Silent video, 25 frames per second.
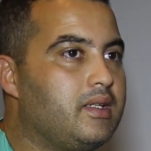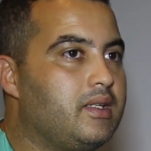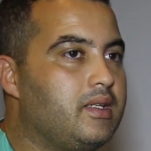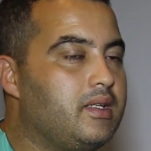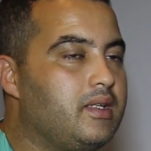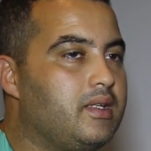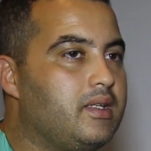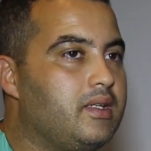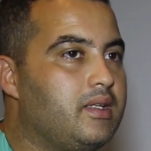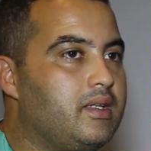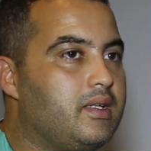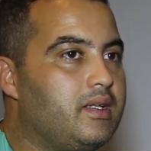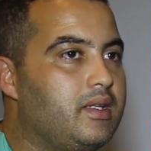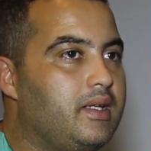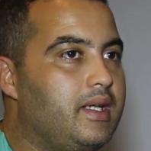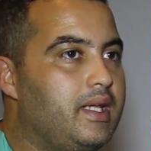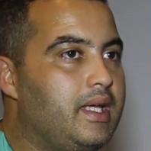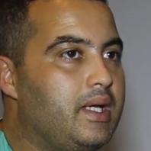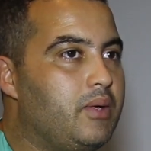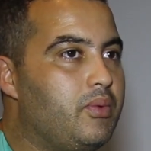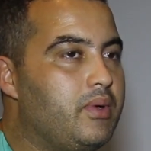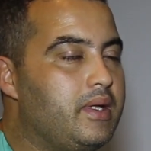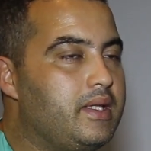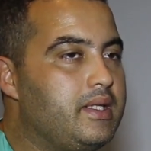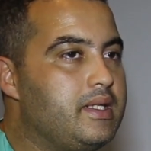آه،
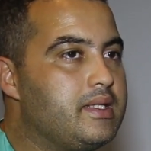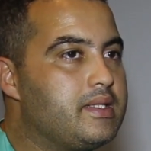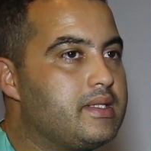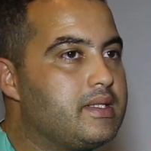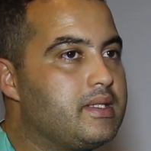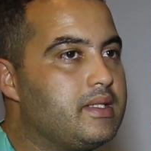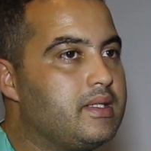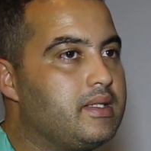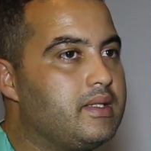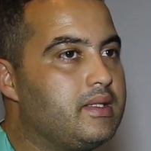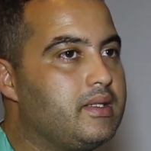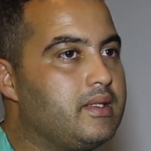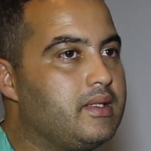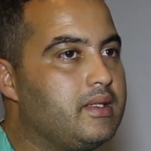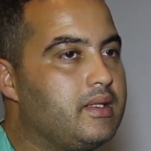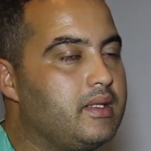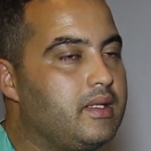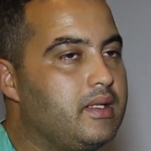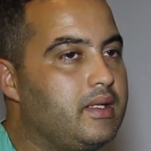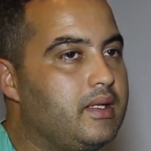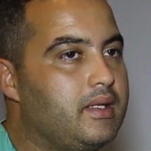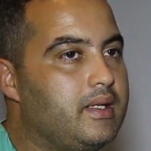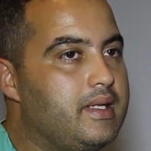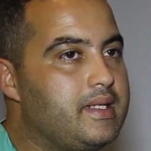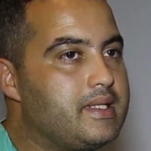الحوادث آه،
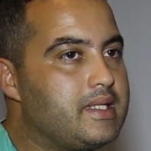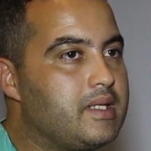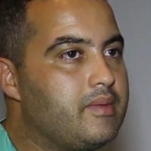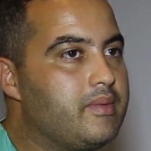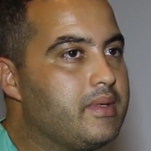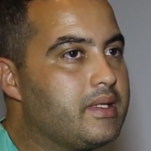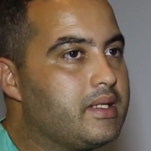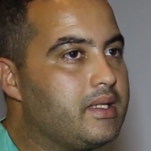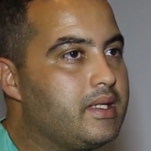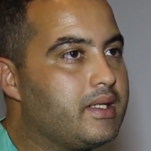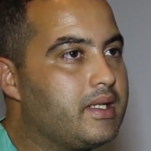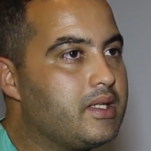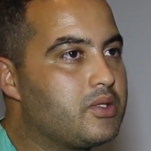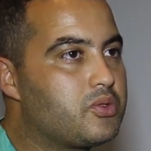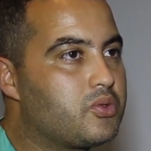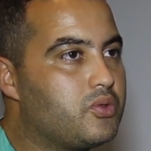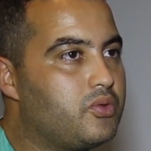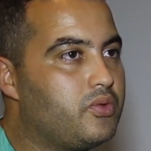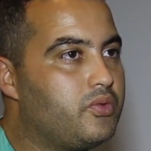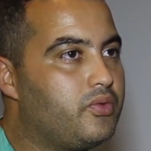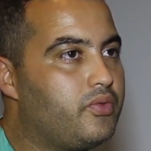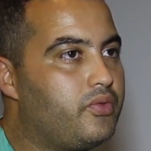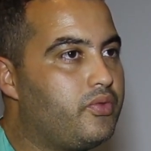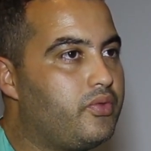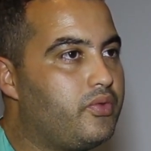الاصابات اللي
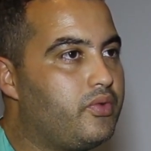كتكون